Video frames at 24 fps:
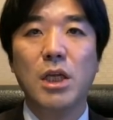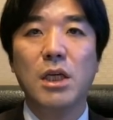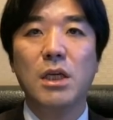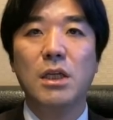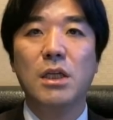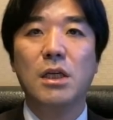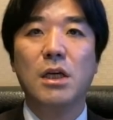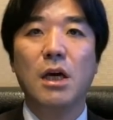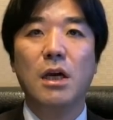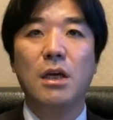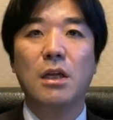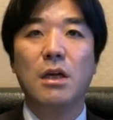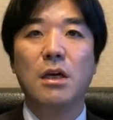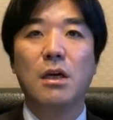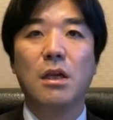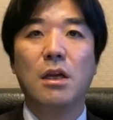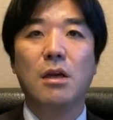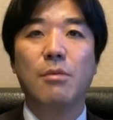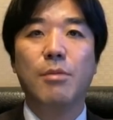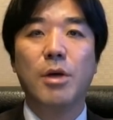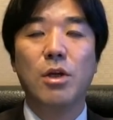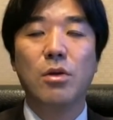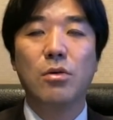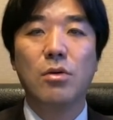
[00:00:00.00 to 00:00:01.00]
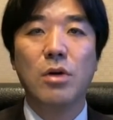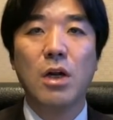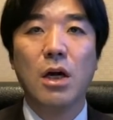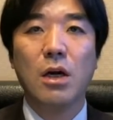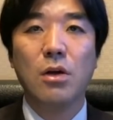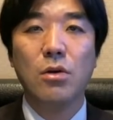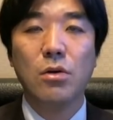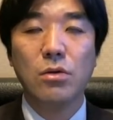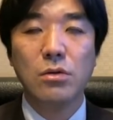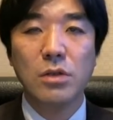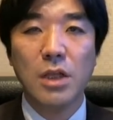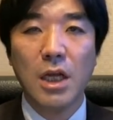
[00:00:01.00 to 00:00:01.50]
的に変えなければ世の
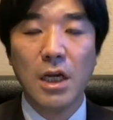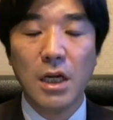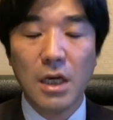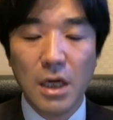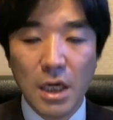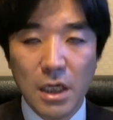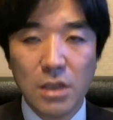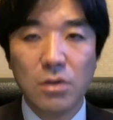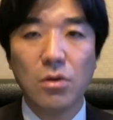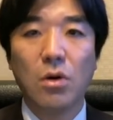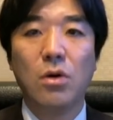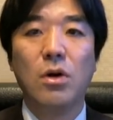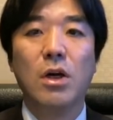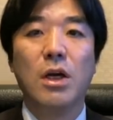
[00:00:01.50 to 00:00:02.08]
中良くならないと、